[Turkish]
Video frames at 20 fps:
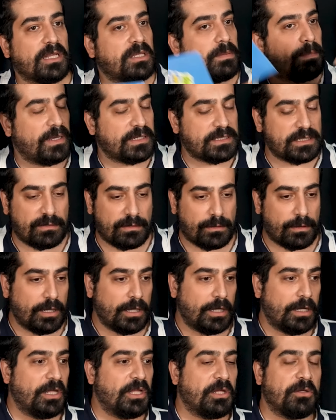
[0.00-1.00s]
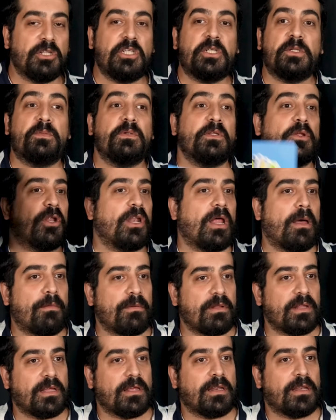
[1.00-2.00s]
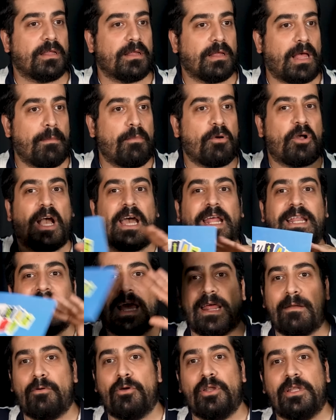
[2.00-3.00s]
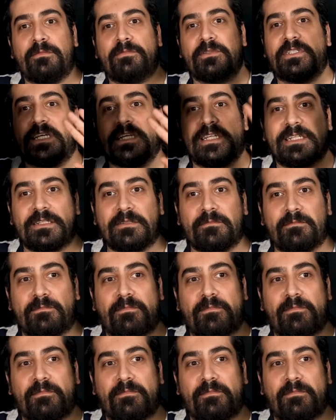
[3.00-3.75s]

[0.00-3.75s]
Belki PSG Hiçbir önemli değil. Ya bu kariyer böyle bir şey